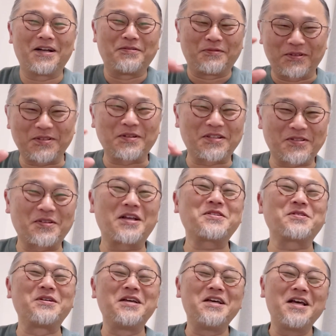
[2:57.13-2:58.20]
もうそれは
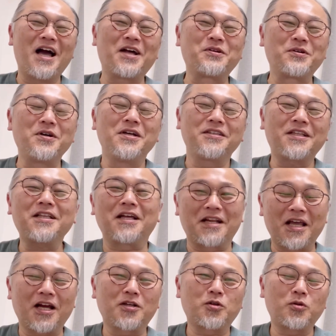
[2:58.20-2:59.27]
あの、ただ
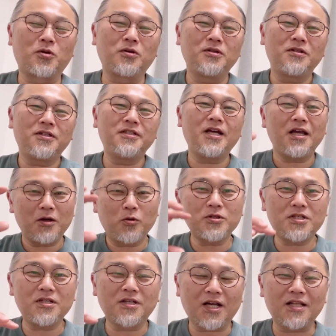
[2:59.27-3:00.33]
ね、この、ややこ
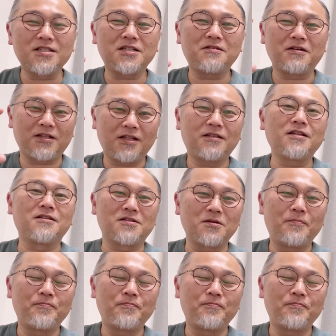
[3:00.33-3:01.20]
しい感じにはなってるんですよ。